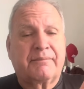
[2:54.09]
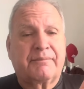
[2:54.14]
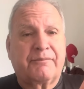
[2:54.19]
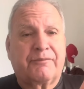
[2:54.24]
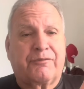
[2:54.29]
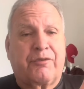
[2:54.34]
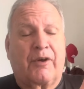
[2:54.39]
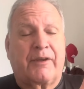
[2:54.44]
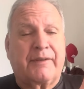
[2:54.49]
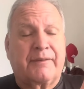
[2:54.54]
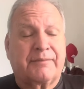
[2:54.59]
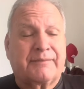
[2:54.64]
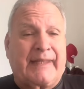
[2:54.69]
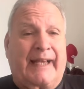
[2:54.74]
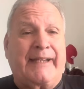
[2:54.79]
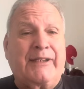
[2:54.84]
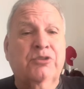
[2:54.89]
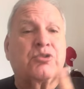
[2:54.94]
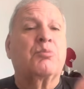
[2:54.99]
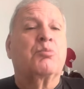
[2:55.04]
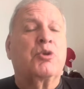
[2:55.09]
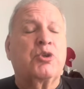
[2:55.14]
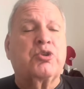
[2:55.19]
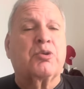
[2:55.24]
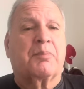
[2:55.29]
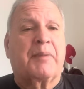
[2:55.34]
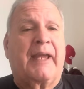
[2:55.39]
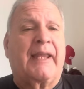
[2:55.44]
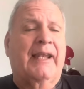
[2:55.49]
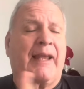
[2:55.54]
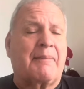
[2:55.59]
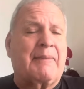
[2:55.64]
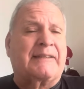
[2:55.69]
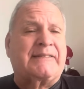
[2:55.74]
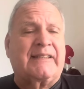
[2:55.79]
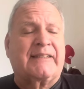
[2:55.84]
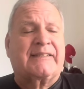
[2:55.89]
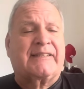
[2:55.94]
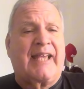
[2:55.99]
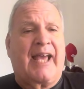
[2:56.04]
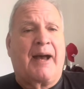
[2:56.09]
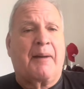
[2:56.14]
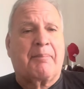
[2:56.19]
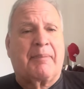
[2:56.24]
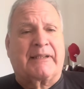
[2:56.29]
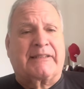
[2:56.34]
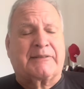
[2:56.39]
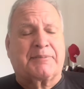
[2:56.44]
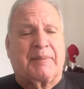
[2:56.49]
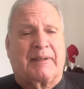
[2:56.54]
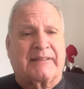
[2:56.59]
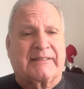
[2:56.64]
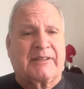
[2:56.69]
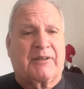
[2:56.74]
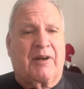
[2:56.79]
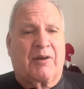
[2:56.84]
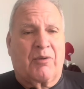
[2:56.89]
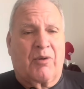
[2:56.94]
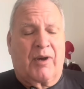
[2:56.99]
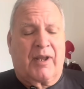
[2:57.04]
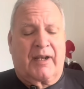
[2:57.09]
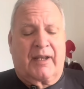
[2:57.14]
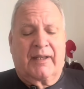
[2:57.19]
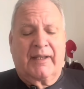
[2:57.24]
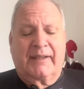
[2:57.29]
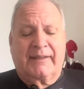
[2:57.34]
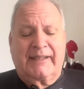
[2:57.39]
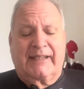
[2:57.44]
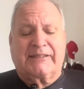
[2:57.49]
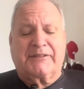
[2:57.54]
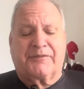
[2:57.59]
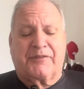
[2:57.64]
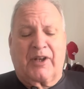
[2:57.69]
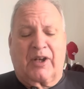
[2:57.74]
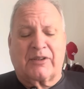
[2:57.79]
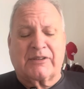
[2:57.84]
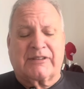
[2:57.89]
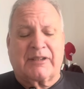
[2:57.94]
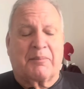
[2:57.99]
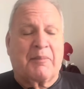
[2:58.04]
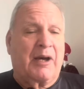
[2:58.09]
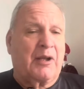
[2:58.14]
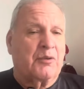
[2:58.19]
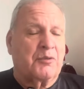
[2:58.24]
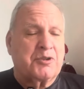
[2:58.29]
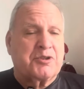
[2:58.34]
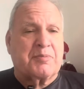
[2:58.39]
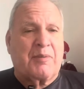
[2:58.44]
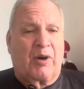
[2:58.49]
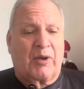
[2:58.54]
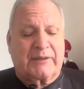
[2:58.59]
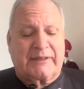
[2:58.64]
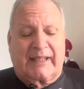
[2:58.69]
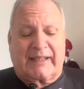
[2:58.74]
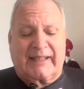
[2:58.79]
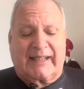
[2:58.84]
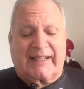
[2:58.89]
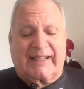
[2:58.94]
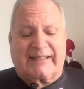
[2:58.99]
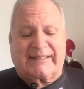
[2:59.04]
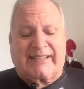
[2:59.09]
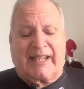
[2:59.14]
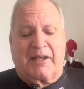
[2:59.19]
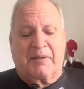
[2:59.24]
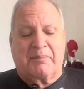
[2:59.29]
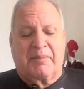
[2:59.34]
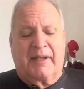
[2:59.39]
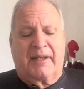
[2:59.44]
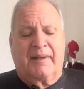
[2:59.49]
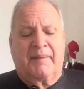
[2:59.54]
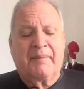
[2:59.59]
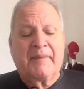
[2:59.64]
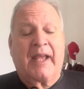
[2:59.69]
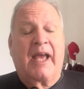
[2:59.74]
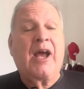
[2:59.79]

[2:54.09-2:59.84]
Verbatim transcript: foi, tá indo muito bem lá, mas encerra a participação agora nesse final de semana, última rodada da Série B.